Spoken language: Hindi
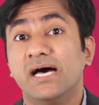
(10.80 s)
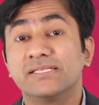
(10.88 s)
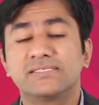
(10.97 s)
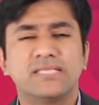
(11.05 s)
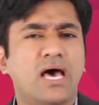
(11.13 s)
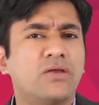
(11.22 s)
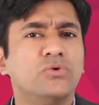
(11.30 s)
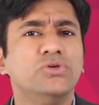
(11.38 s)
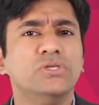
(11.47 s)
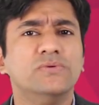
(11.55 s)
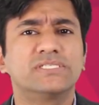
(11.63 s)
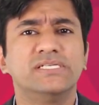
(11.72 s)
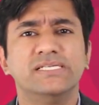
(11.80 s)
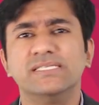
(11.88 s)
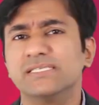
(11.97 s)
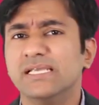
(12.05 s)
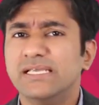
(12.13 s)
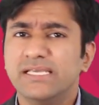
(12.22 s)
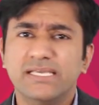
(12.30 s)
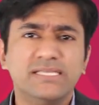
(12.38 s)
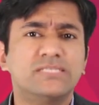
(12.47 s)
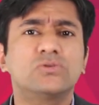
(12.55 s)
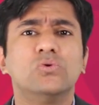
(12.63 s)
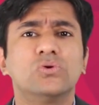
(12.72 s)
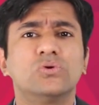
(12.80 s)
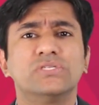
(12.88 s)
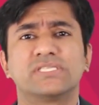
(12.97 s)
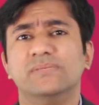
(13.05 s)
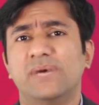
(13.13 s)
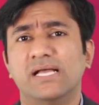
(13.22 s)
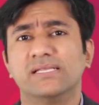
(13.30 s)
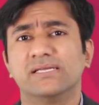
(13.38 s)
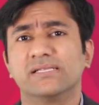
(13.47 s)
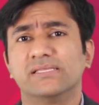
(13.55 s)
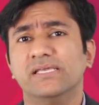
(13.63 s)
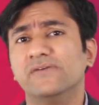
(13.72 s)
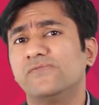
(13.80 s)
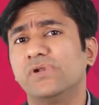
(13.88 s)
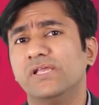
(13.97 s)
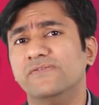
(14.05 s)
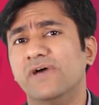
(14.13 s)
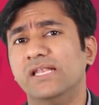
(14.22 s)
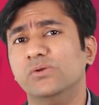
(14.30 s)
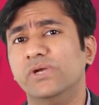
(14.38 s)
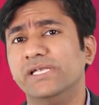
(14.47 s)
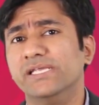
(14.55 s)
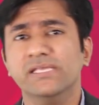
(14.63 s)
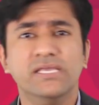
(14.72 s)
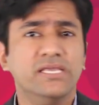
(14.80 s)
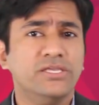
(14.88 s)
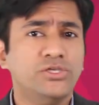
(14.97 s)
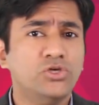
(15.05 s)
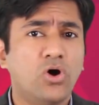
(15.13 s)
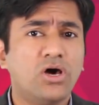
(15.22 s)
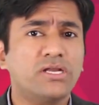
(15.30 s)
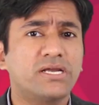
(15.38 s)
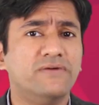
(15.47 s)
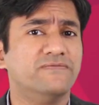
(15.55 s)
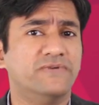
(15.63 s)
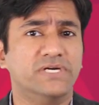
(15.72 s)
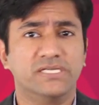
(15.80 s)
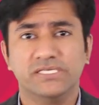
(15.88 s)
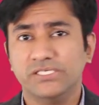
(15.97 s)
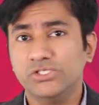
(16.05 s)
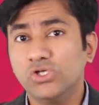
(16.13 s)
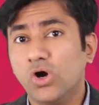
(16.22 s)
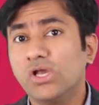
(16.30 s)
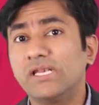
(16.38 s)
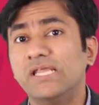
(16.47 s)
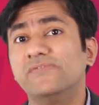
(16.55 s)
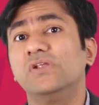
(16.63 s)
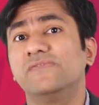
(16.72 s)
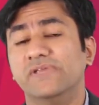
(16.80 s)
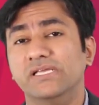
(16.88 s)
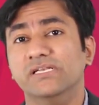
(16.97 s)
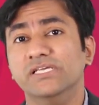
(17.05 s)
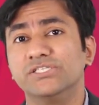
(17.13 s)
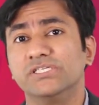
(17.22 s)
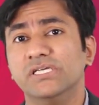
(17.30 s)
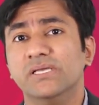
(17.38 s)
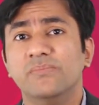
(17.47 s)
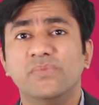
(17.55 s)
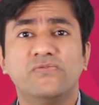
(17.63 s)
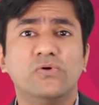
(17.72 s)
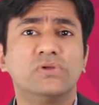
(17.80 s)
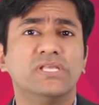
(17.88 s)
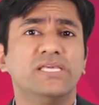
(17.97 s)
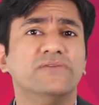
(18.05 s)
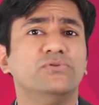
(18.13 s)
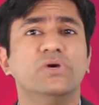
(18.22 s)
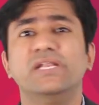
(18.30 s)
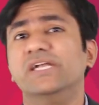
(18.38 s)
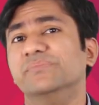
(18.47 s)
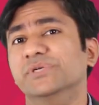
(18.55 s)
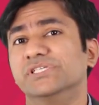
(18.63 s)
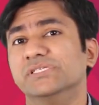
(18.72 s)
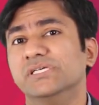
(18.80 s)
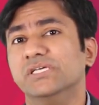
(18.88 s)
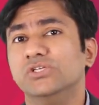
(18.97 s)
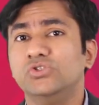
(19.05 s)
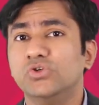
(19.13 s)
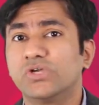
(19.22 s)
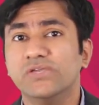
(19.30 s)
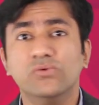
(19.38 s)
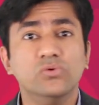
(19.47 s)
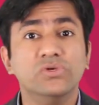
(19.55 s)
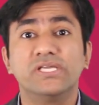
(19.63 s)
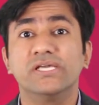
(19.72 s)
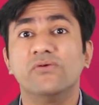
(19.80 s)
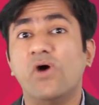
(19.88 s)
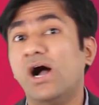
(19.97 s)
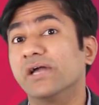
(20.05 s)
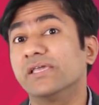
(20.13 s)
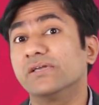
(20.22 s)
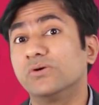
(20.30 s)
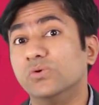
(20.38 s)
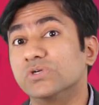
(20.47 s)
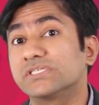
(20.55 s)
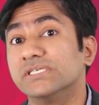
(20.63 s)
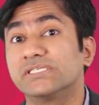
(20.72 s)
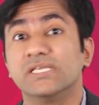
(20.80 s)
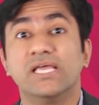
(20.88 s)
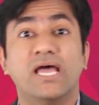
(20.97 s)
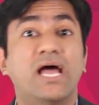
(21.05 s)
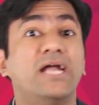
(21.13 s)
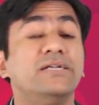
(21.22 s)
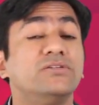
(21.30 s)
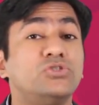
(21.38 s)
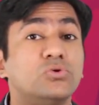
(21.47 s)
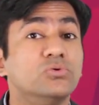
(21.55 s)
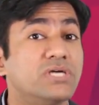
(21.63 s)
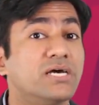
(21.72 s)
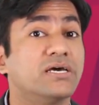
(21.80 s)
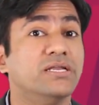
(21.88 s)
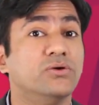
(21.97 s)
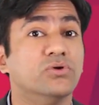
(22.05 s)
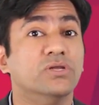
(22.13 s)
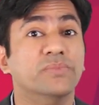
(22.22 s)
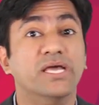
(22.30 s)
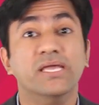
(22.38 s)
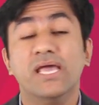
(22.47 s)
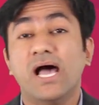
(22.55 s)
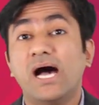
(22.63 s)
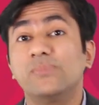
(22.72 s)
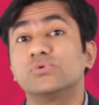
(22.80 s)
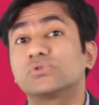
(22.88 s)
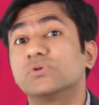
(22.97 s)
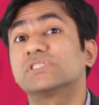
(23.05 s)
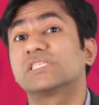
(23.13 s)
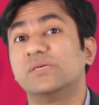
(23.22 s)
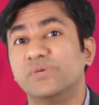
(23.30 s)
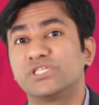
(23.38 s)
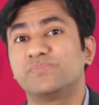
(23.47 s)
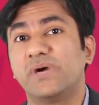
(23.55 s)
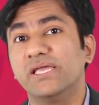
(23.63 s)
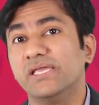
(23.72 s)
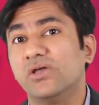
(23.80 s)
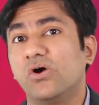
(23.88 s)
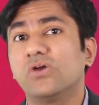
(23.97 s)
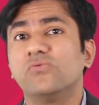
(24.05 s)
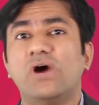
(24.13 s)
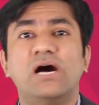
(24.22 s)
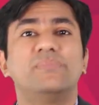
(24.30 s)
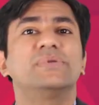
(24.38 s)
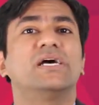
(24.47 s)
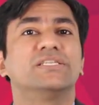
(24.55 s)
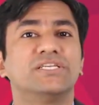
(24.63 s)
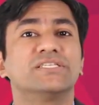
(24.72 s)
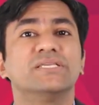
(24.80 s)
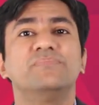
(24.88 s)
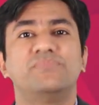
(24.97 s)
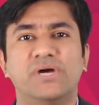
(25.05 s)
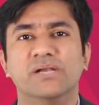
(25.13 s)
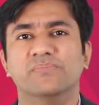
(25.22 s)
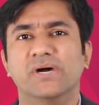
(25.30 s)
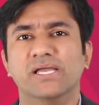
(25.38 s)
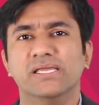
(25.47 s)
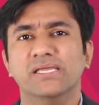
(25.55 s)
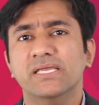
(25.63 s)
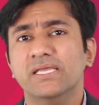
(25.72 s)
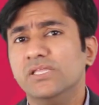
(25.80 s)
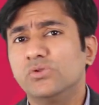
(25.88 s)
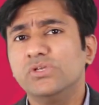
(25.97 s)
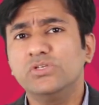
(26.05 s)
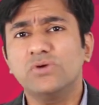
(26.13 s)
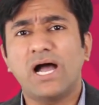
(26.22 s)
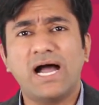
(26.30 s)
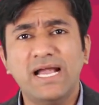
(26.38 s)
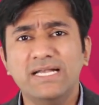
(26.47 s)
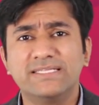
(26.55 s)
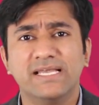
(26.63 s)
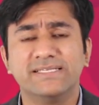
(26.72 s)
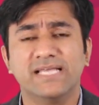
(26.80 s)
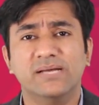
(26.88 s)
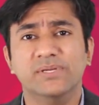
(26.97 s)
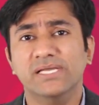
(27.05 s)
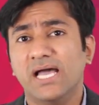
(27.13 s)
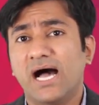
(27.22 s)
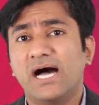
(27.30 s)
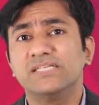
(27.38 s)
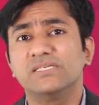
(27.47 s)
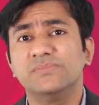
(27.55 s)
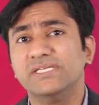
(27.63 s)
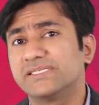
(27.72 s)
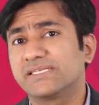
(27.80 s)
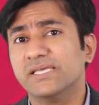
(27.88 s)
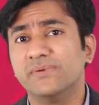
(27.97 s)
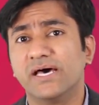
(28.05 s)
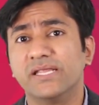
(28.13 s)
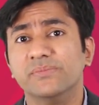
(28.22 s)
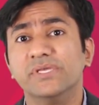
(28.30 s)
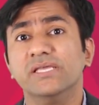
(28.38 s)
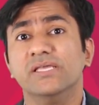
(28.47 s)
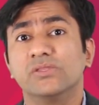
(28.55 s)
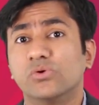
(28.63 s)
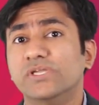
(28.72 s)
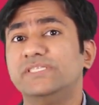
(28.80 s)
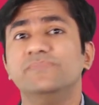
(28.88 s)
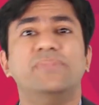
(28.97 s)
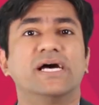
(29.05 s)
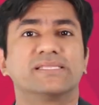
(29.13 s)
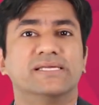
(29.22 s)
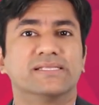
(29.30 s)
हजारों यूनिवर्सिटीज इस स्कोर को इस्तेमाल करती हैं फॉर इवेल्युएटिंग योर कंफर्ट योर लेवल ऑफ इंग्लिश बिफोर दे गिव यू एन एडमिशन जो कि उनके वहाँ के कोर्सेज एंड जो उनका करिकुलम है आप उसको समझ पाएँ और वहाँ पर अच्छे से पढ़ पाएँ तो ये जो आइल्स का एग्ज़ाम है आज हम इसके बारे में थोड़ी सी बात